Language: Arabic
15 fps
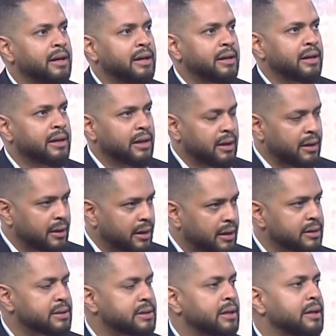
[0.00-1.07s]
احنا
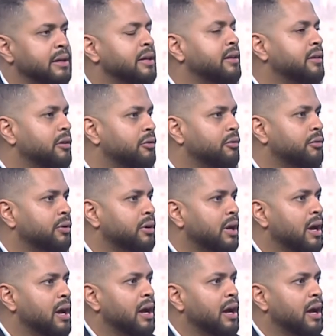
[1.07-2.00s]
كاخصائيين ديكور